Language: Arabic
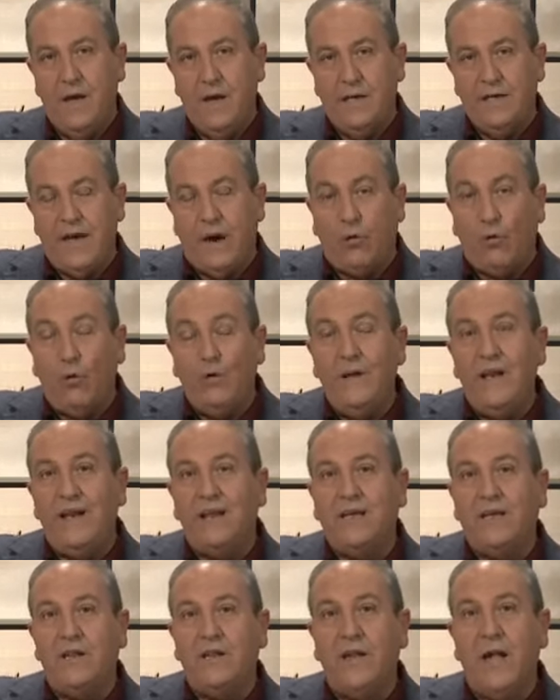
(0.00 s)
يقول
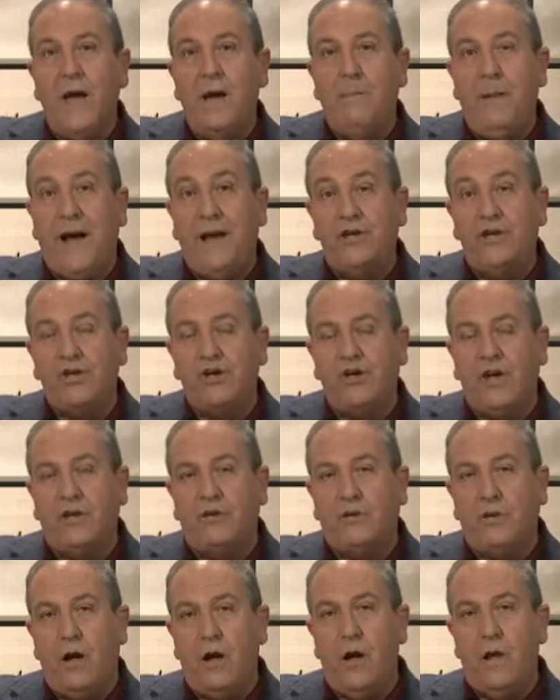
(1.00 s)
الكتاب عن
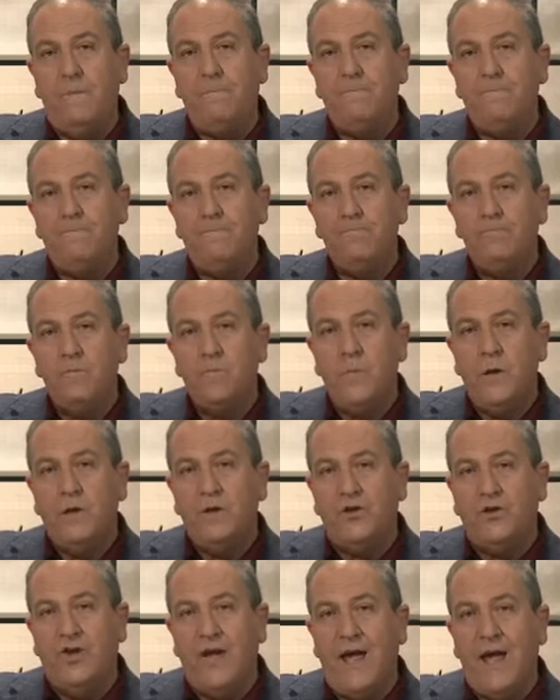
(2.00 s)
الشيطان
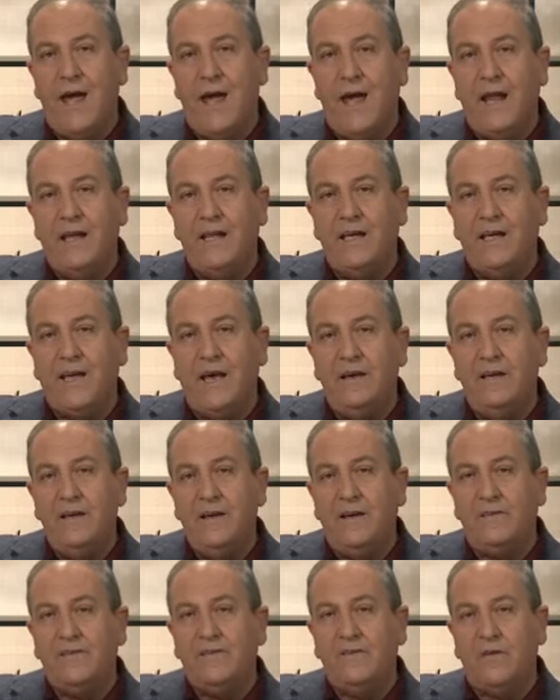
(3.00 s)
جاء لكي
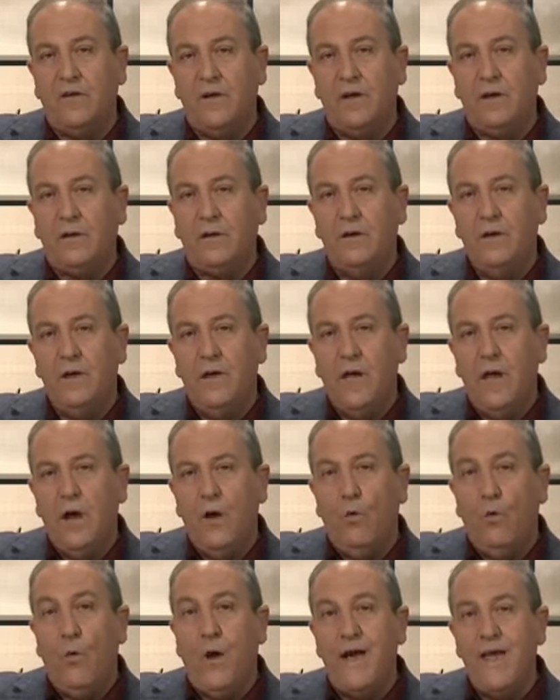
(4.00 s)
يسرق
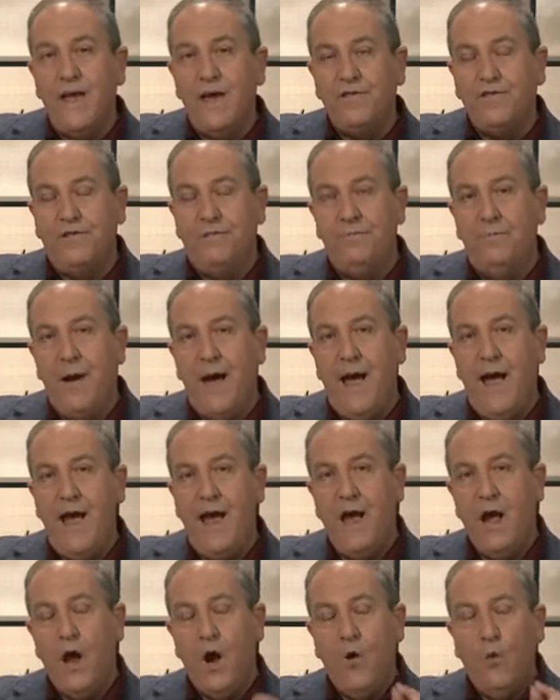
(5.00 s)

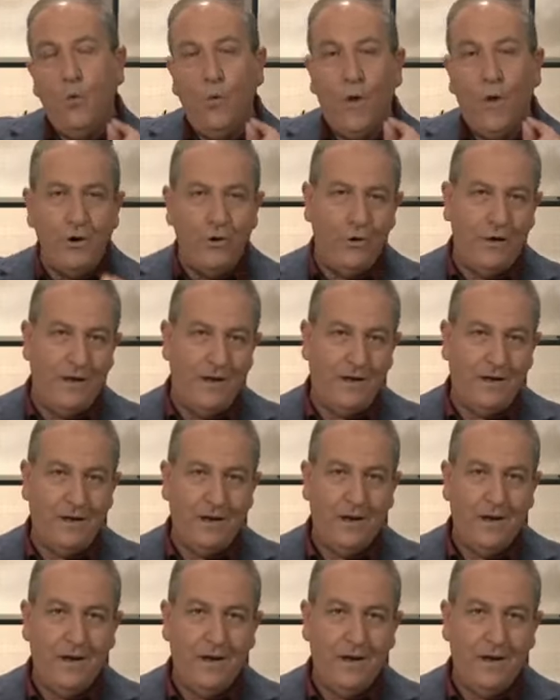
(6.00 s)
ويذبح ويهلك